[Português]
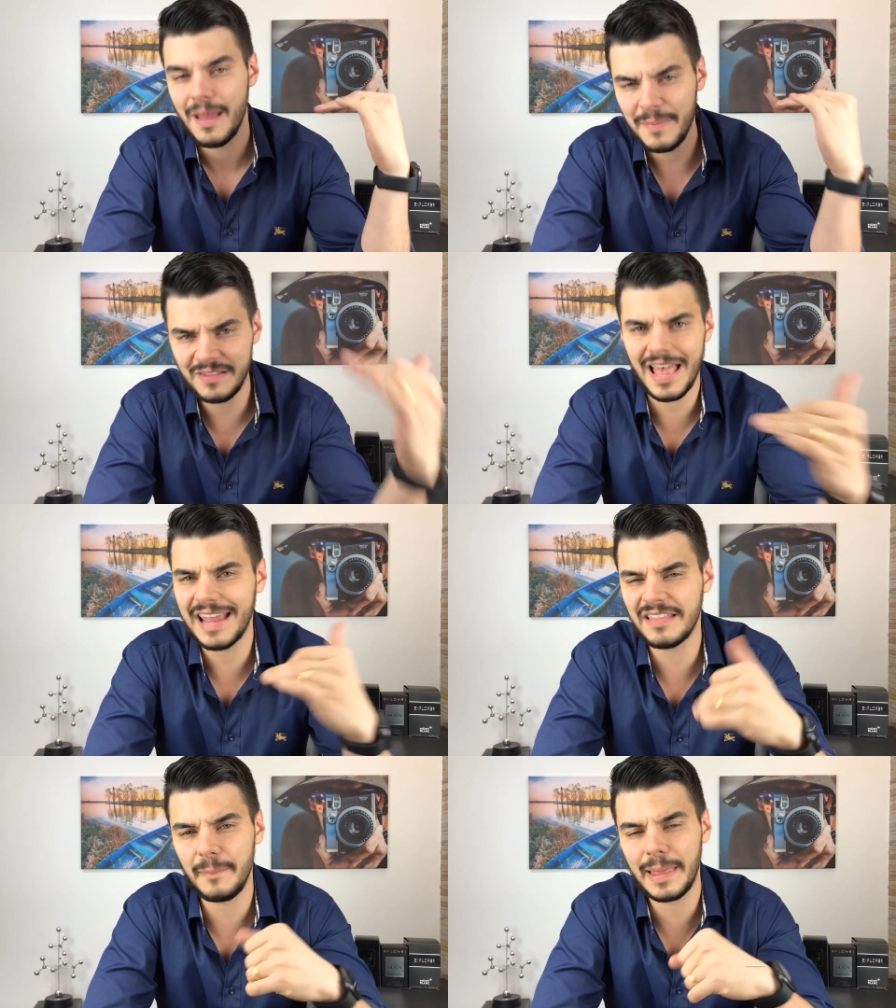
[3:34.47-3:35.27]
Me
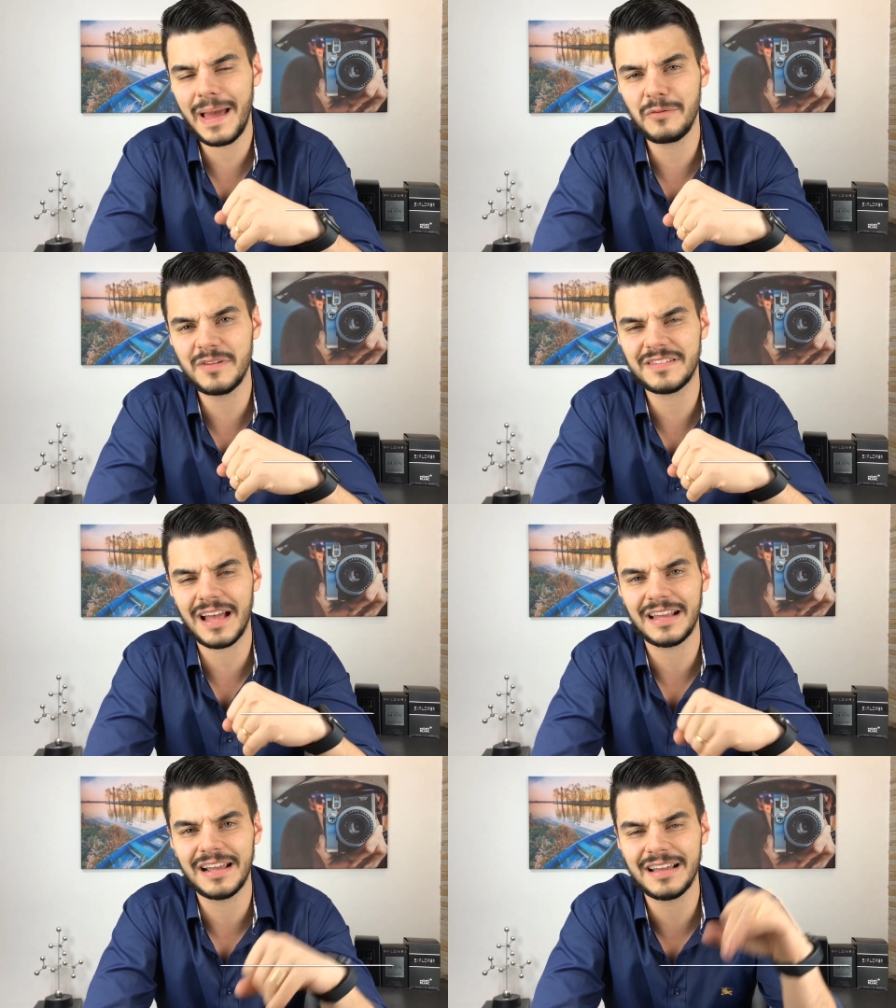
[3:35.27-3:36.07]
segue também lá no
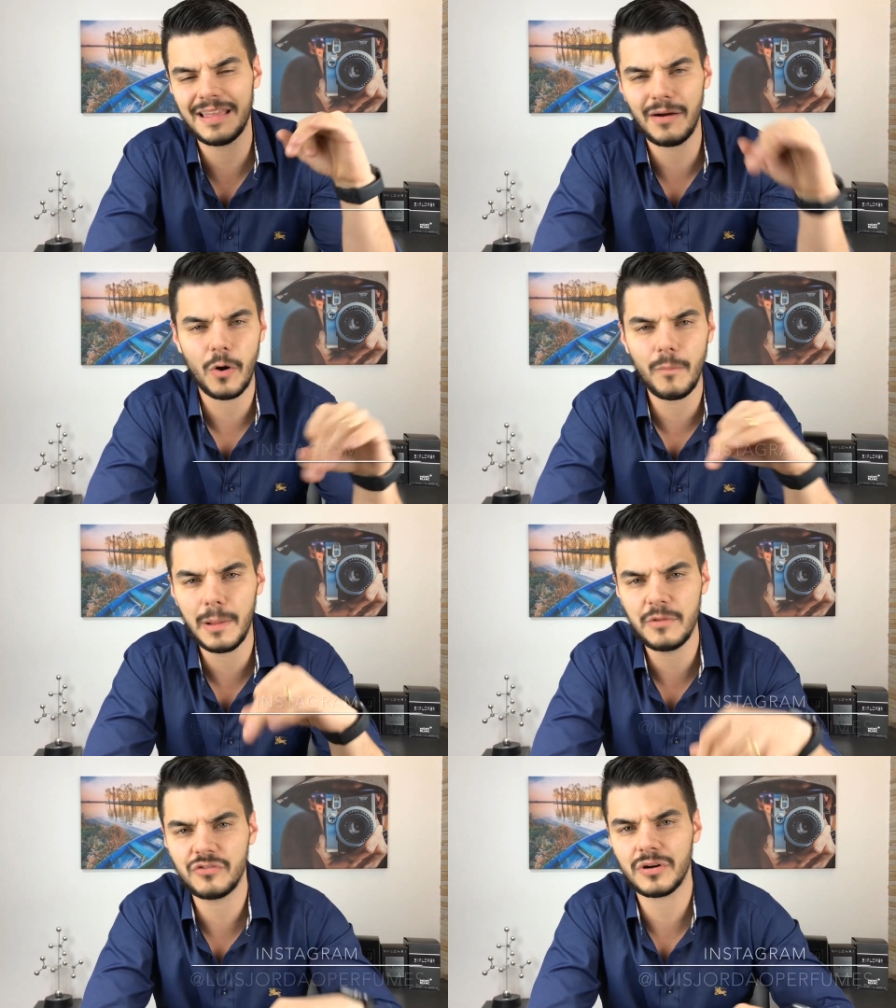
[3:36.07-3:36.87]
Instagram, que é
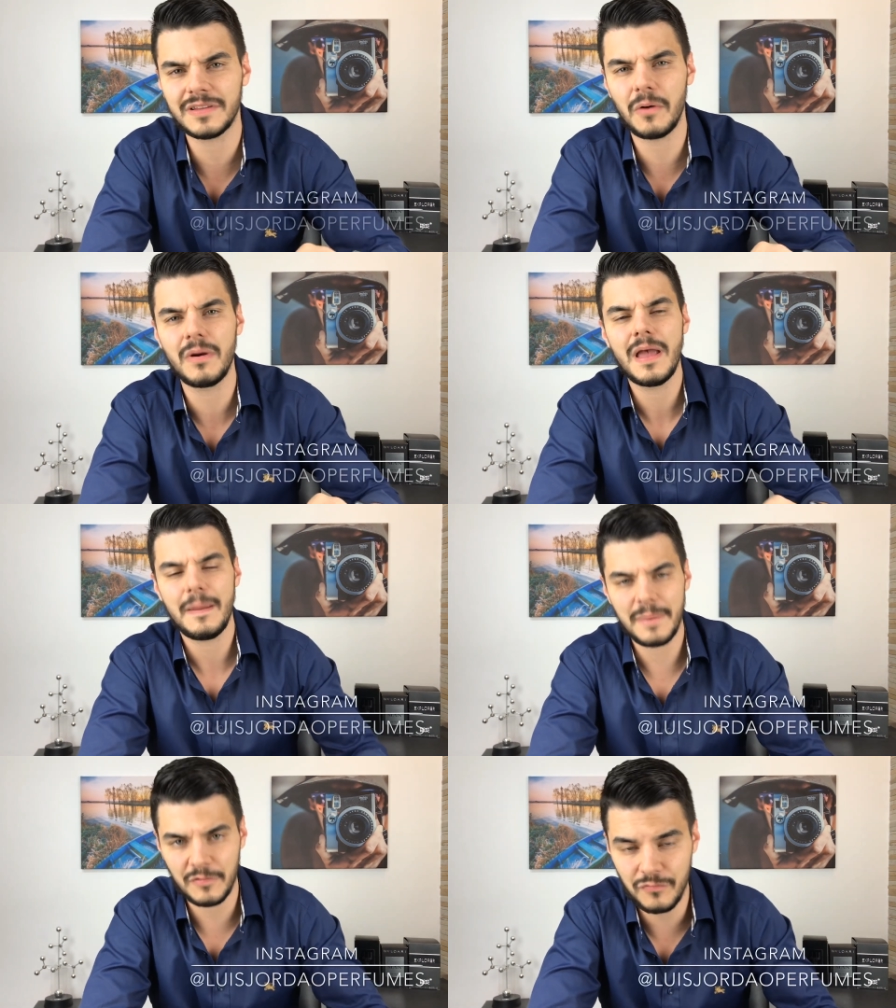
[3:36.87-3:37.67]
o
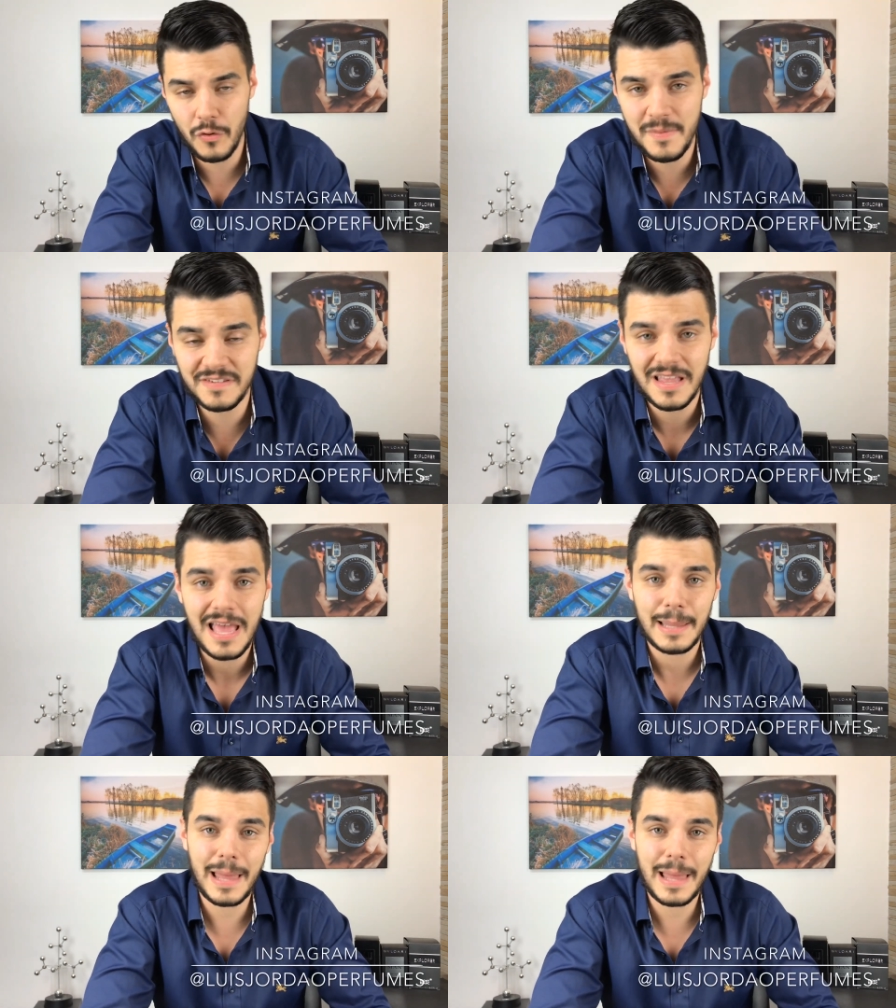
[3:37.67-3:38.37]
perfumes.